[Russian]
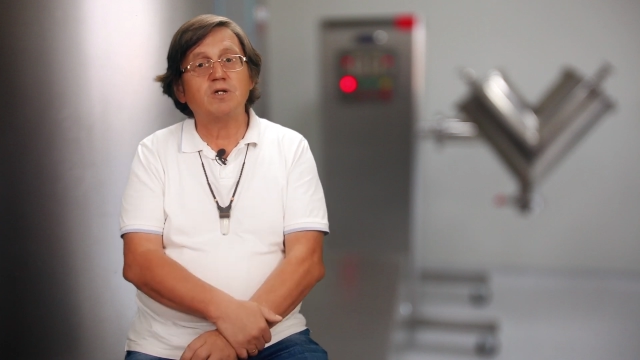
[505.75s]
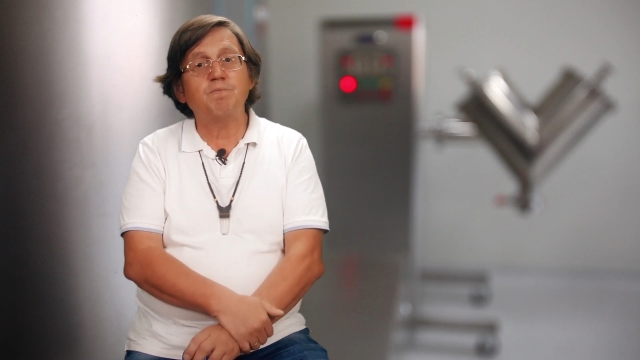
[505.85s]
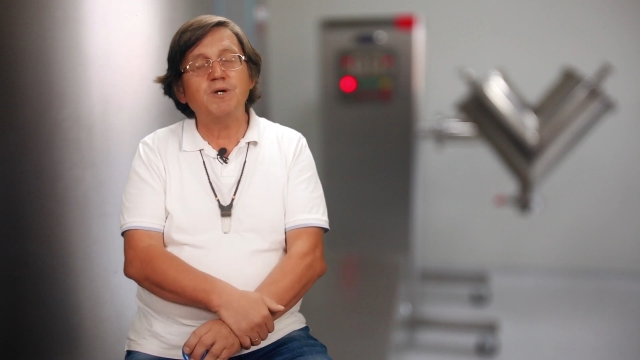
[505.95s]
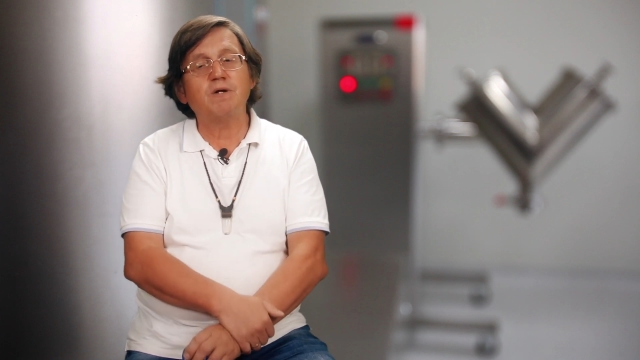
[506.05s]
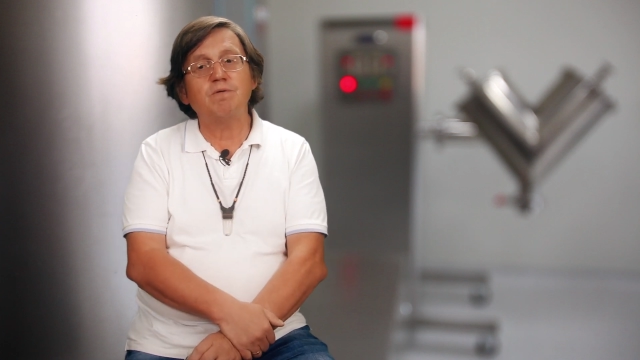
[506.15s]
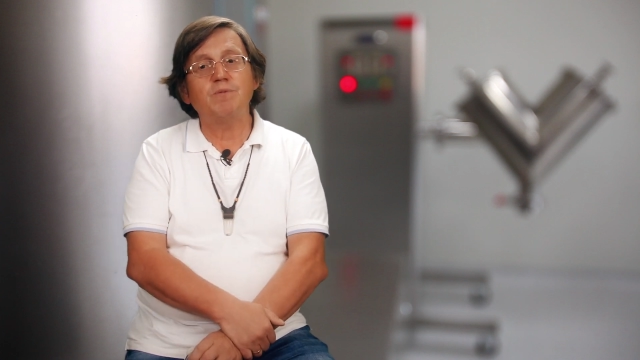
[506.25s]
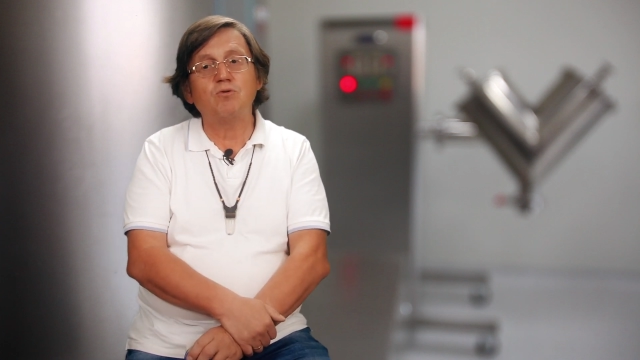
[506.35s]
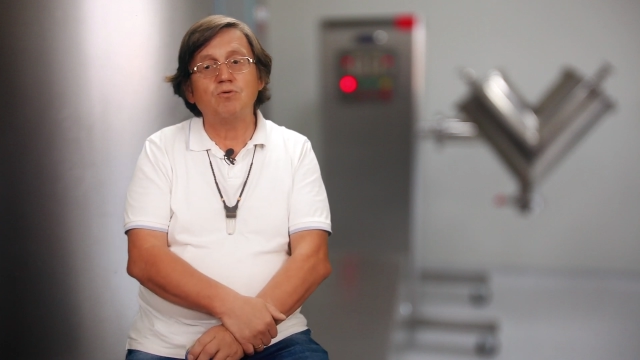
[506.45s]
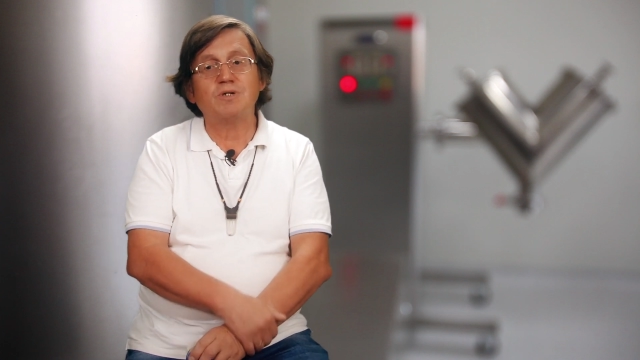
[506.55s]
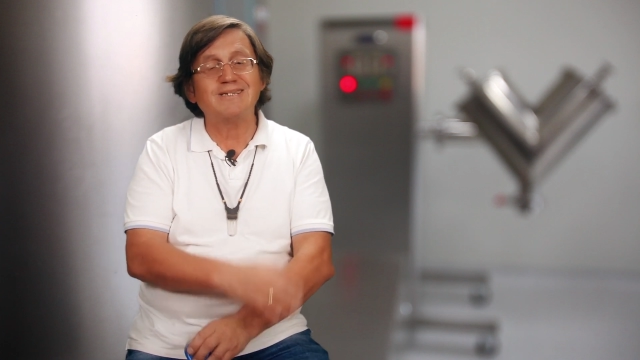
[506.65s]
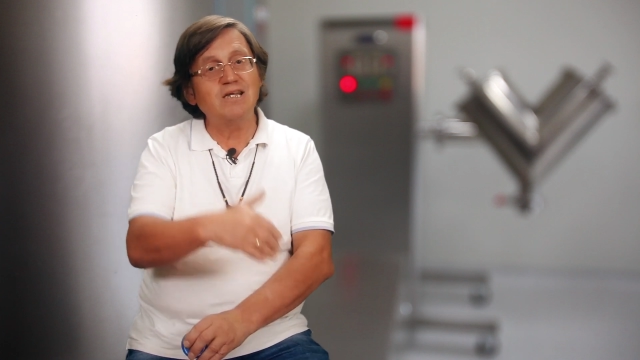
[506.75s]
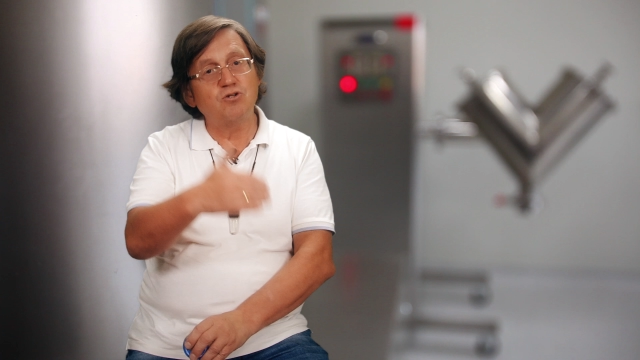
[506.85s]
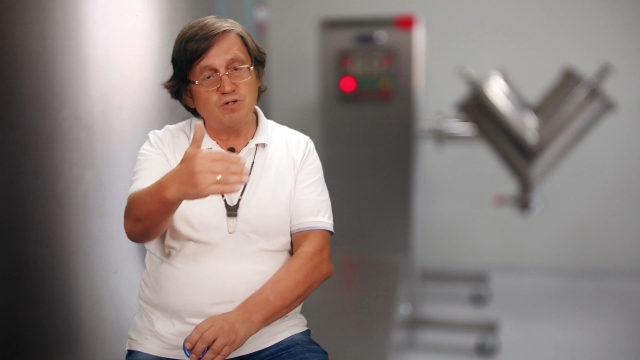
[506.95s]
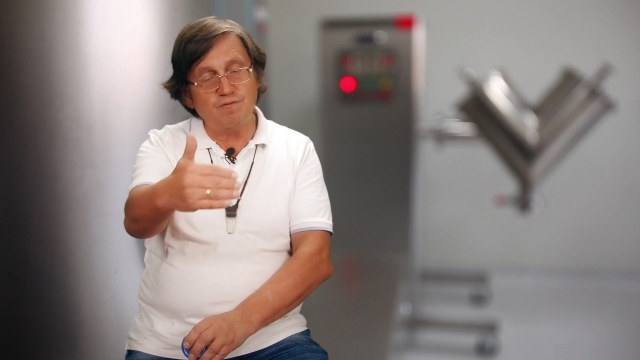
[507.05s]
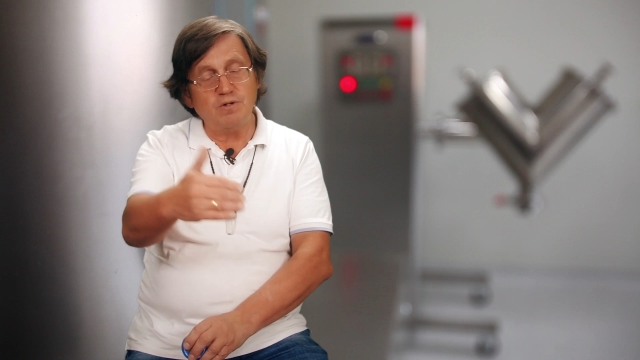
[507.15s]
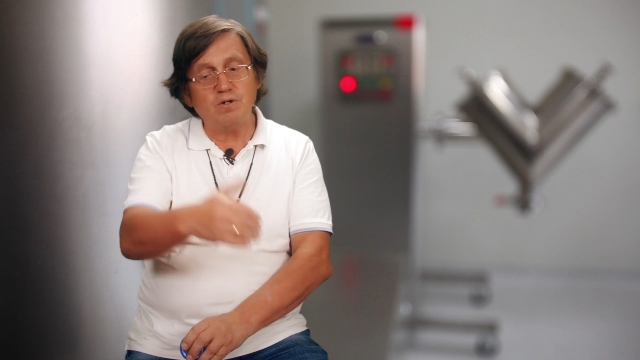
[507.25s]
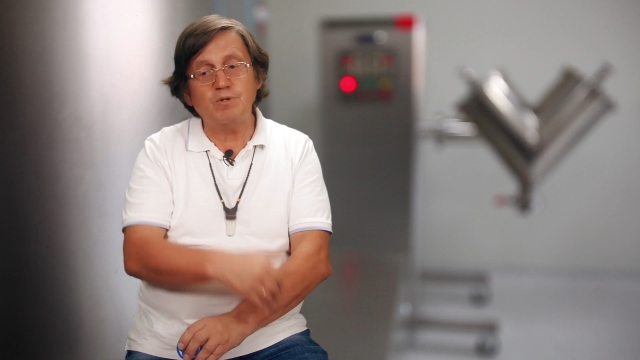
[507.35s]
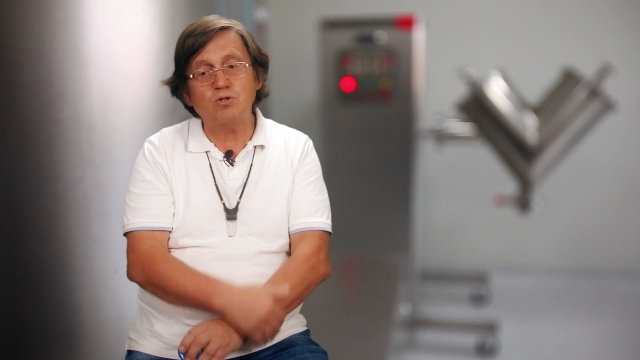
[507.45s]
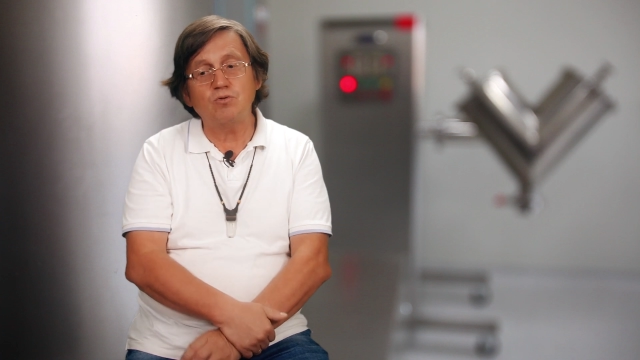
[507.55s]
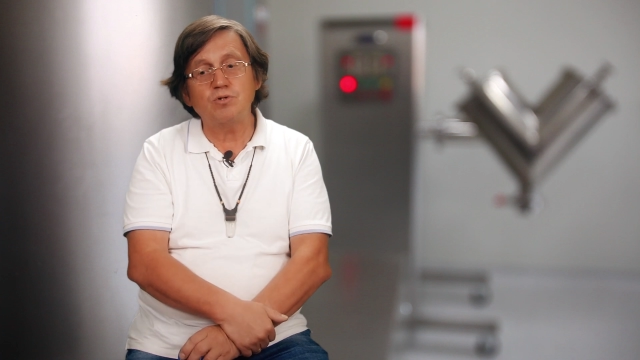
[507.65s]
Это первая методика, следующая, вернее,
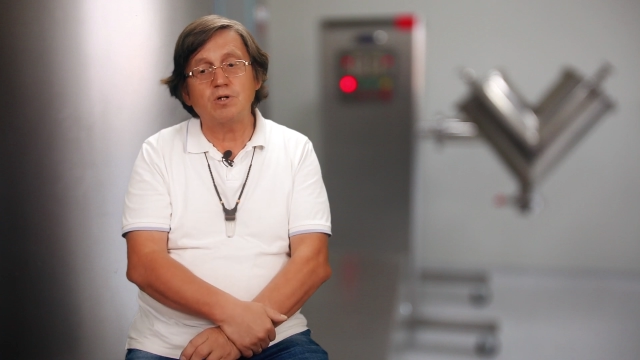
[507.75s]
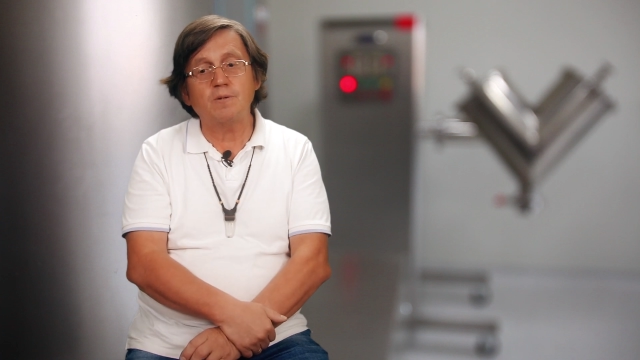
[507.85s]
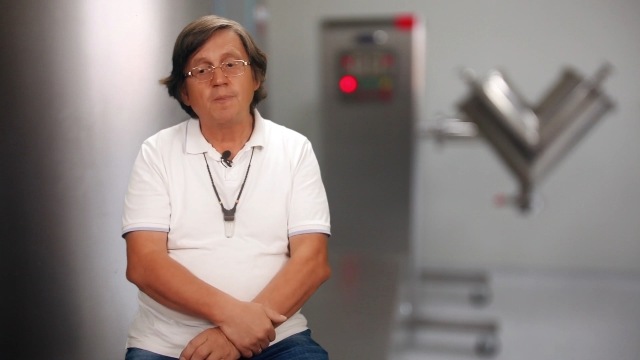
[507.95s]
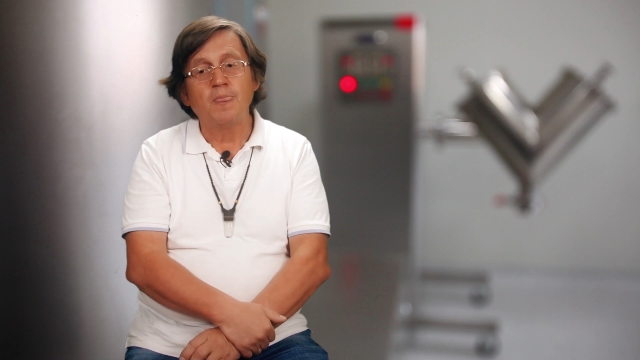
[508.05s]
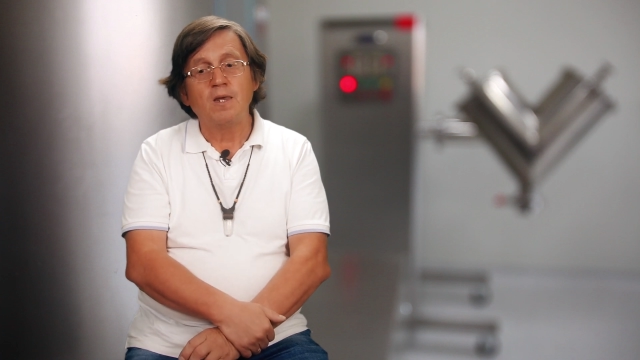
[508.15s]
методика.